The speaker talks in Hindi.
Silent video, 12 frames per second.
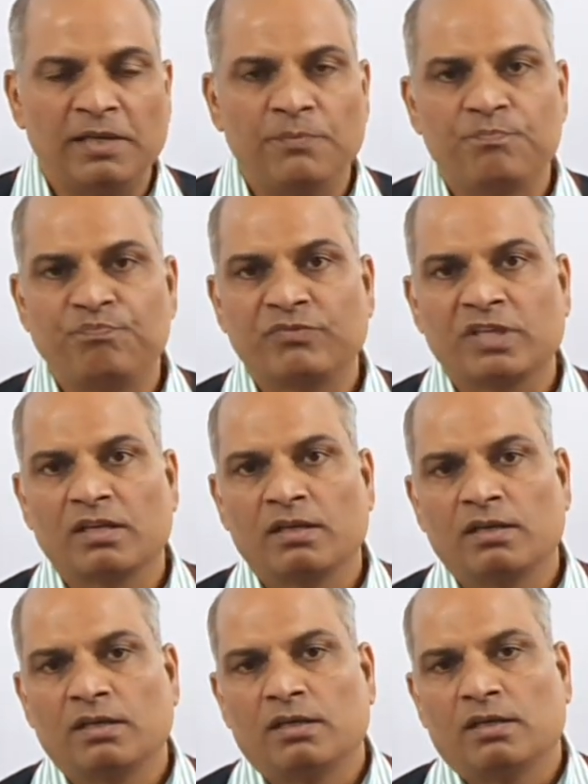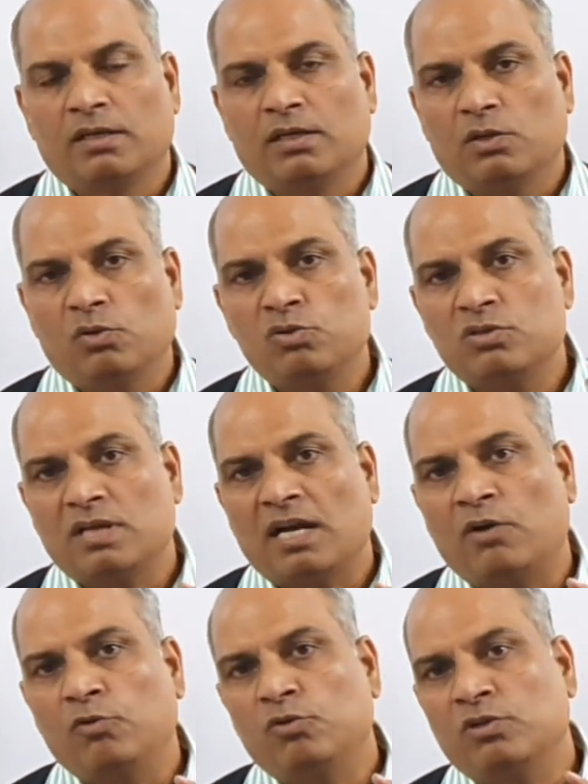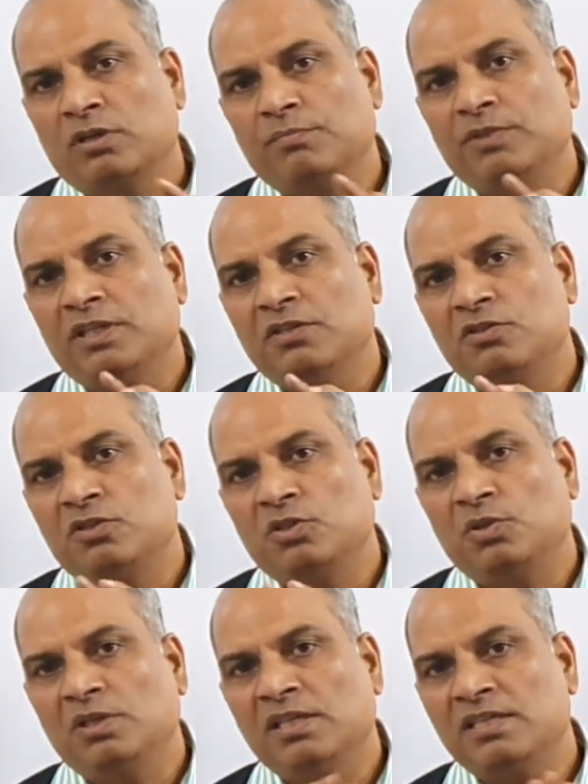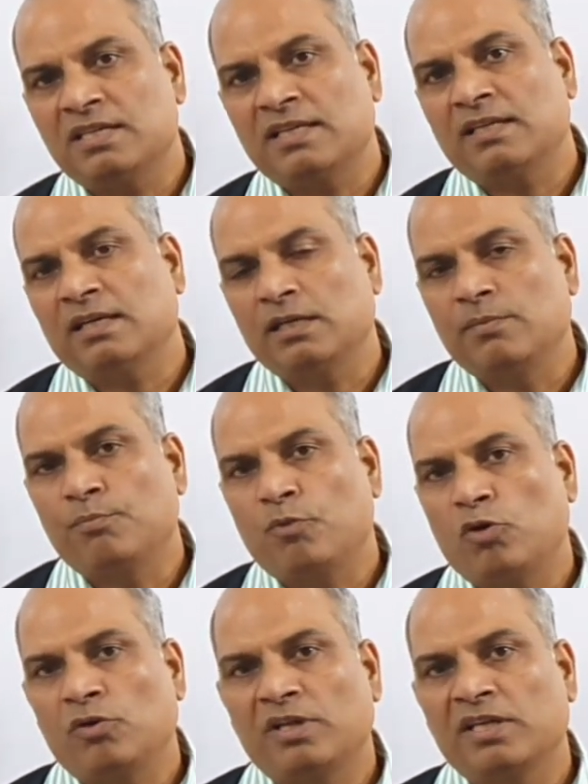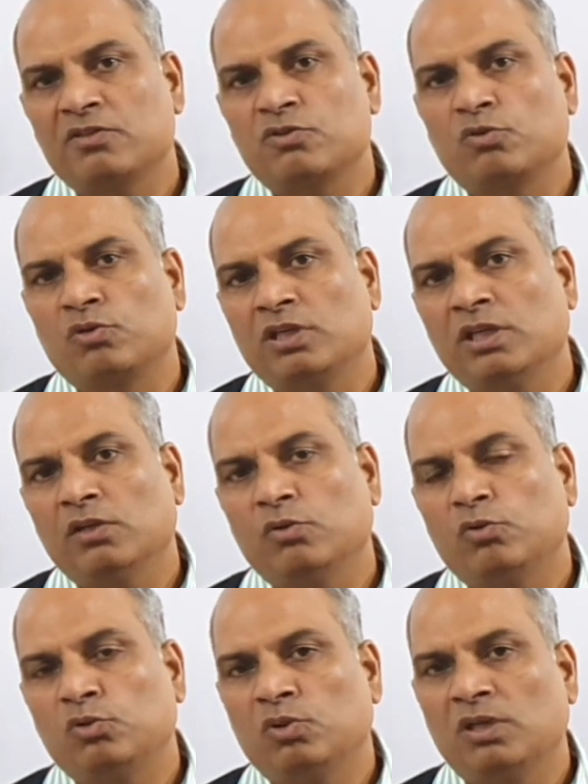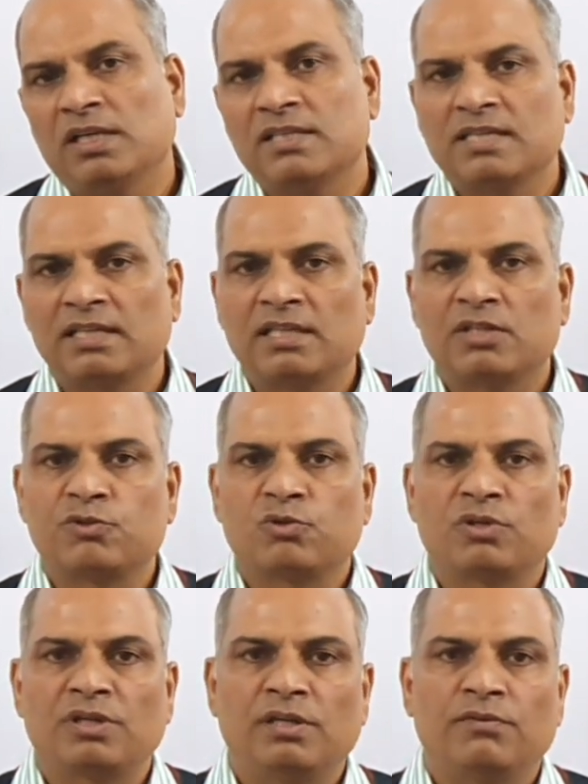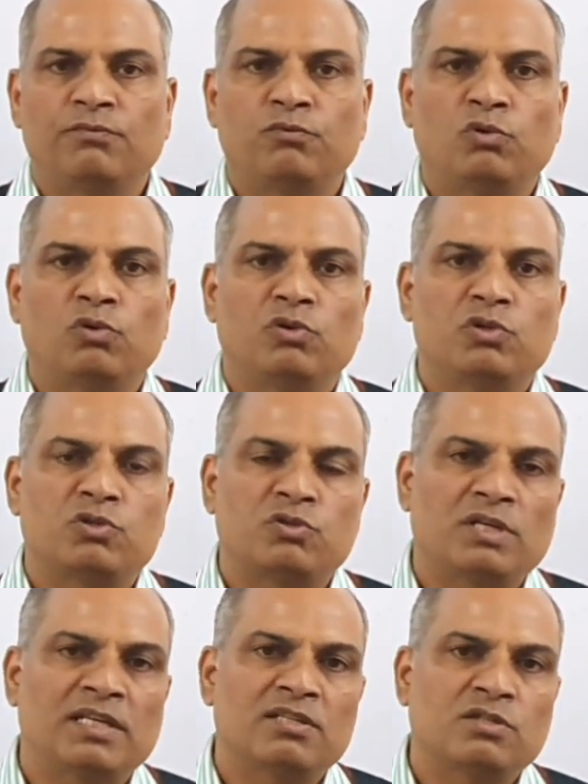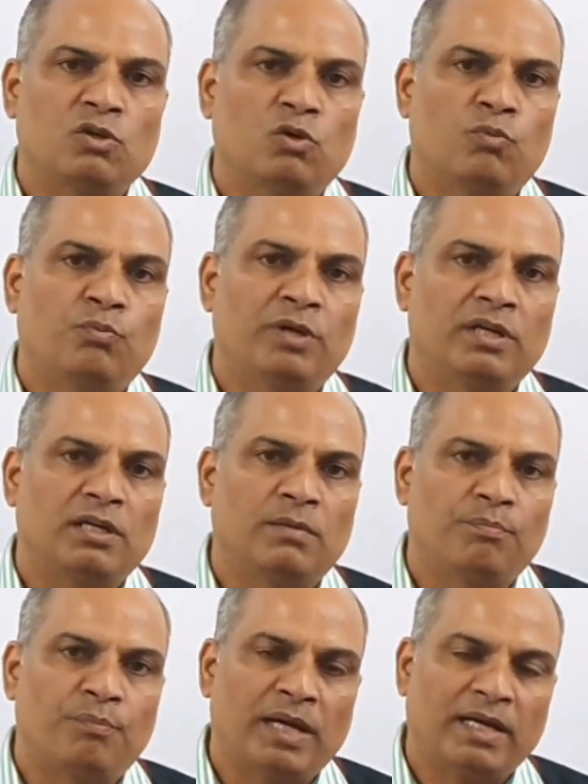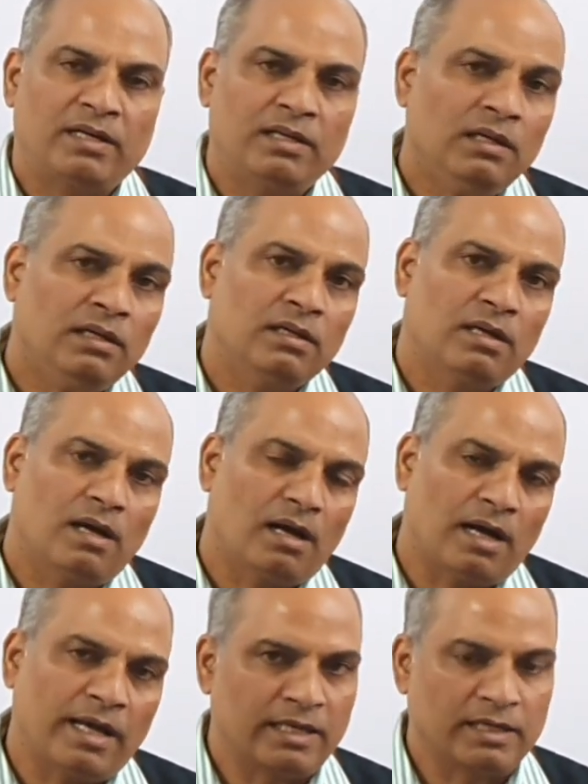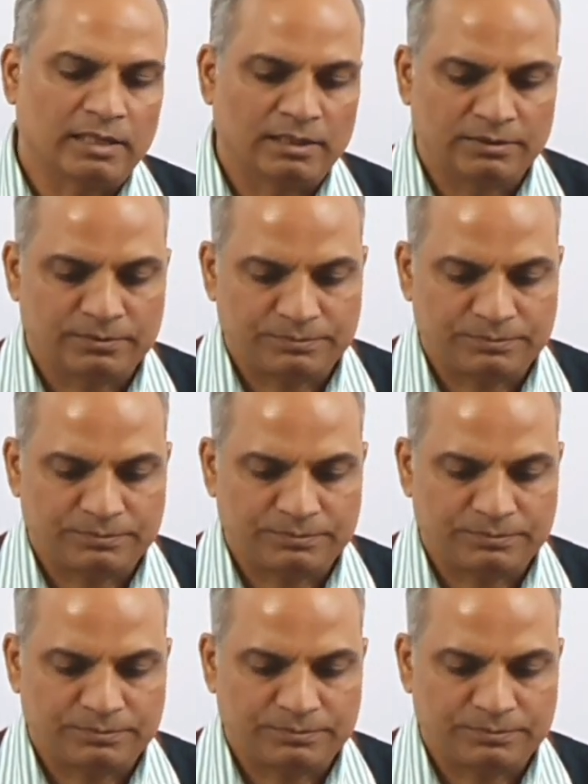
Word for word: हैं उस आउटकम की जितनी ज़्यादा इम्पोर्टेंस होगी उतना ज़्यादा जो है वो स्ट्रेस के ऊपर इम्पैक्ट आएगा